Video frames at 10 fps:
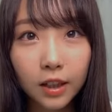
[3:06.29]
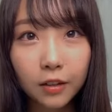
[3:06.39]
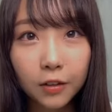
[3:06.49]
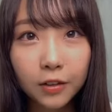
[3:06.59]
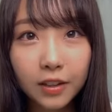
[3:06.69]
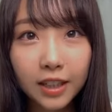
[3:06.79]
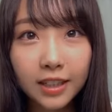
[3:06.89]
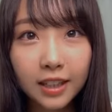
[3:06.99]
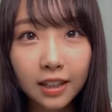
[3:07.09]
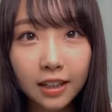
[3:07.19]
あほのか
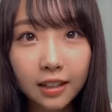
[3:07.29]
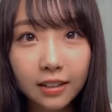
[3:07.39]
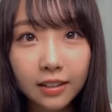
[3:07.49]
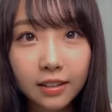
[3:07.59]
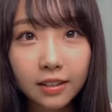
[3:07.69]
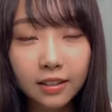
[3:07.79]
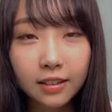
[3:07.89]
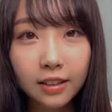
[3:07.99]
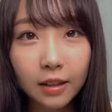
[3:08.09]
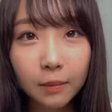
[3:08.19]
ちゃん
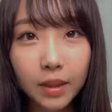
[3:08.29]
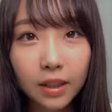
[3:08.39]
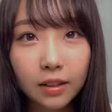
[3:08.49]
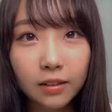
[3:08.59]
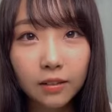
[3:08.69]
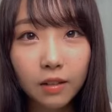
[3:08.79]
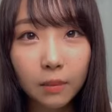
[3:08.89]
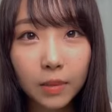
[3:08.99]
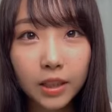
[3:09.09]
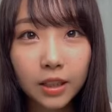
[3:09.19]
画面お
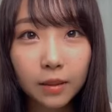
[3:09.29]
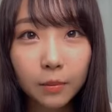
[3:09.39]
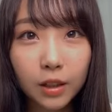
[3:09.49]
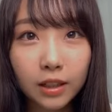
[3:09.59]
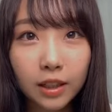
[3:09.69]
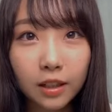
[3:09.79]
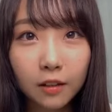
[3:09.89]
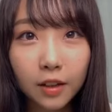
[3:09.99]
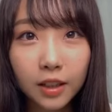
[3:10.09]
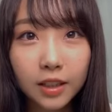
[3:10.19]
邪魔してもらった
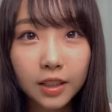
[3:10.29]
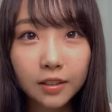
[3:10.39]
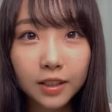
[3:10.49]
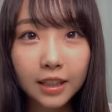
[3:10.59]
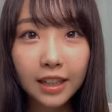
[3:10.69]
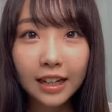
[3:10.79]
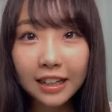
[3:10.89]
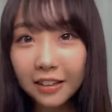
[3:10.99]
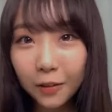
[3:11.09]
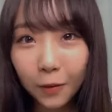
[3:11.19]
可愛かったし楽しかったあ
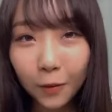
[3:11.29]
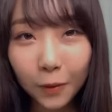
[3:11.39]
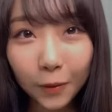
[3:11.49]
りがとう